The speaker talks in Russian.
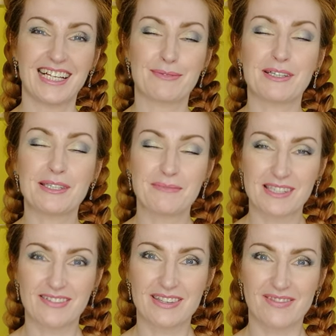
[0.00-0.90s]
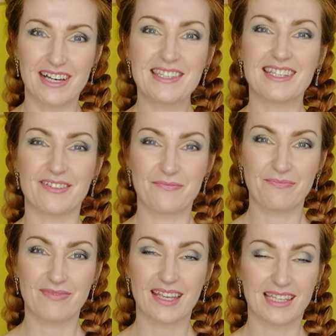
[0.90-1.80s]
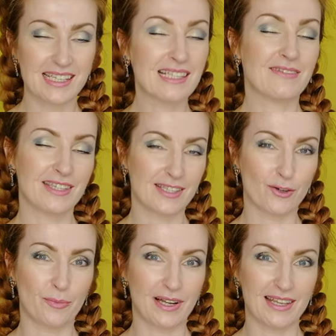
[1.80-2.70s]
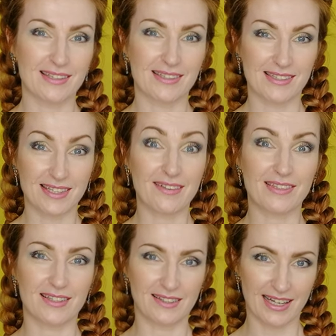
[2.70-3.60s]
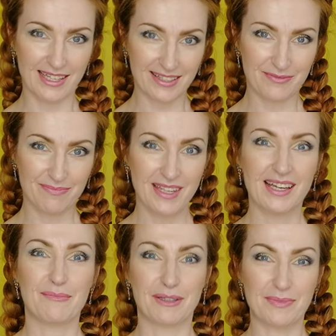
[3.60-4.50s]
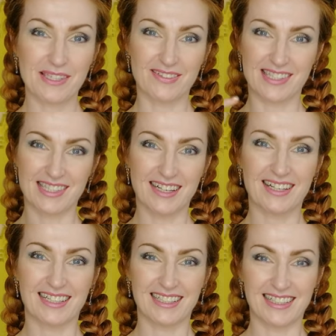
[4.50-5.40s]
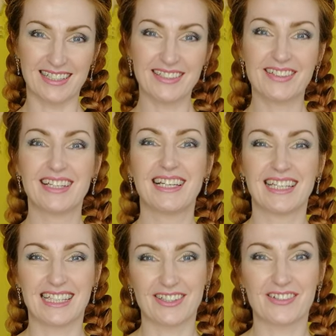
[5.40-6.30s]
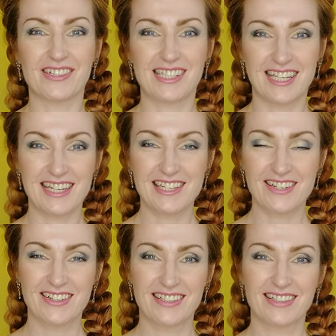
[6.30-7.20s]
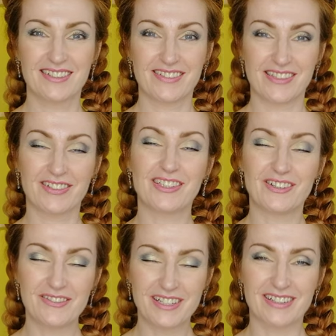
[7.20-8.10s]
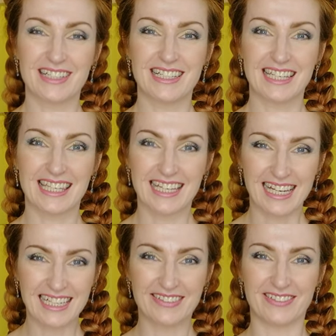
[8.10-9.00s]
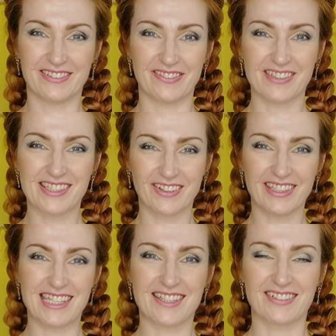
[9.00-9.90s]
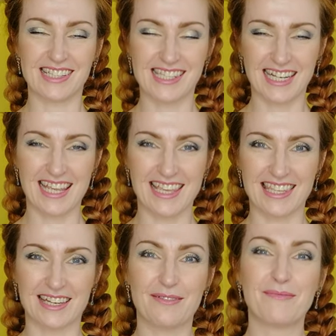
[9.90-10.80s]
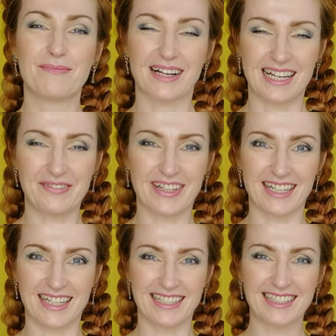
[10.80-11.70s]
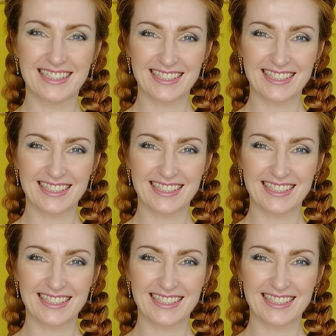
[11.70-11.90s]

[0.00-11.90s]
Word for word: Спасибо за внимание. Если видео полезное, ставьте лайк, подписывайтесь на канал – до новых встреч! Всего доброго, яркого вам, солнечного настроения. Пока-пока!